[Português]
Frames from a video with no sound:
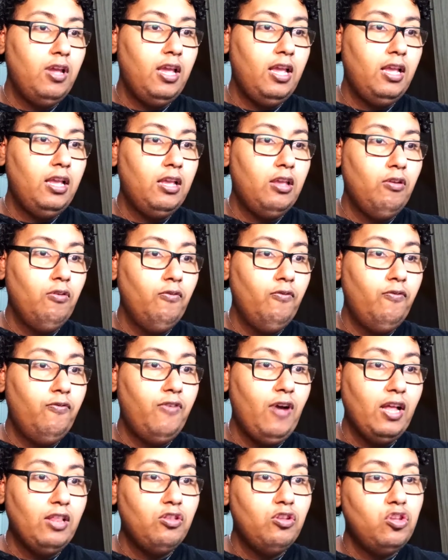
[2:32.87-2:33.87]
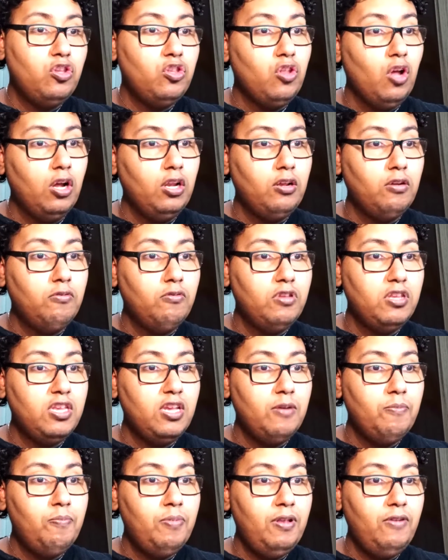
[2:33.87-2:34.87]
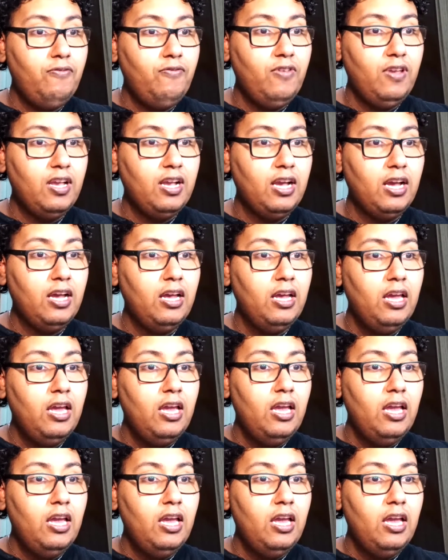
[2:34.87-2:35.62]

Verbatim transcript: em que um fato histórico se amplifica